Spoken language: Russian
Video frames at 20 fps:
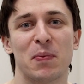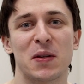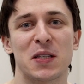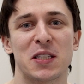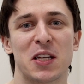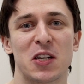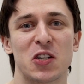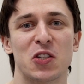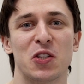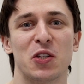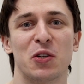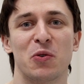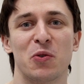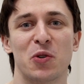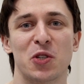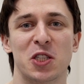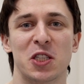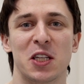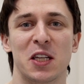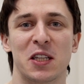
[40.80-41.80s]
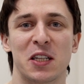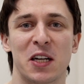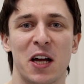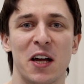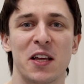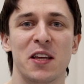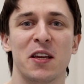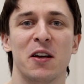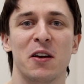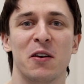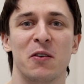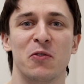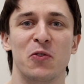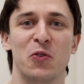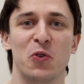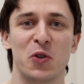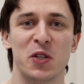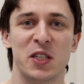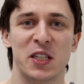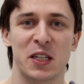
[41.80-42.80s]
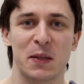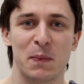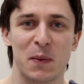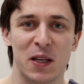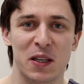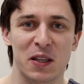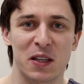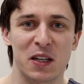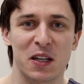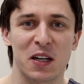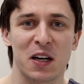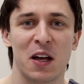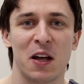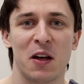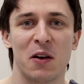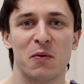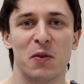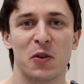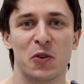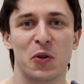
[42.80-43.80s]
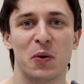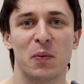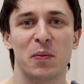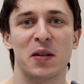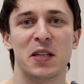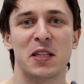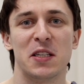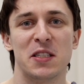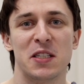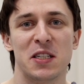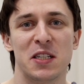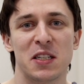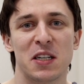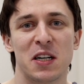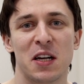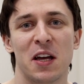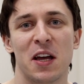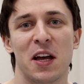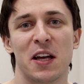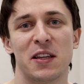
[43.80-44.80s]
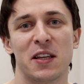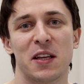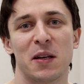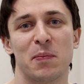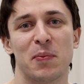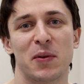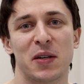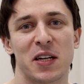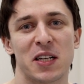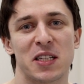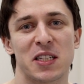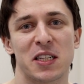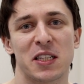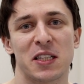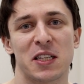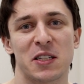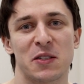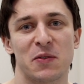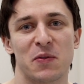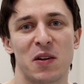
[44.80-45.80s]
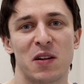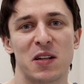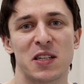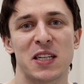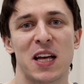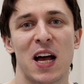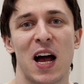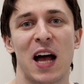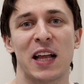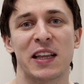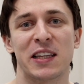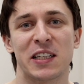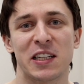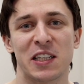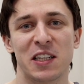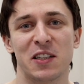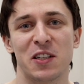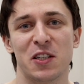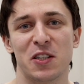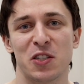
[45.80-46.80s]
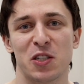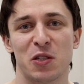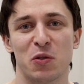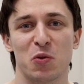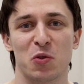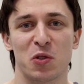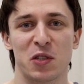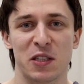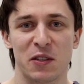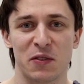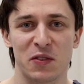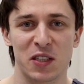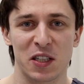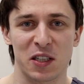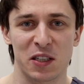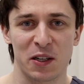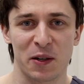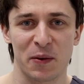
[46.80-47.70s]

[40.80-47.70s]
подсажена костная ткань в двух сегментах. В одном из них эта операция называлась «открытый синус-лифтинг»,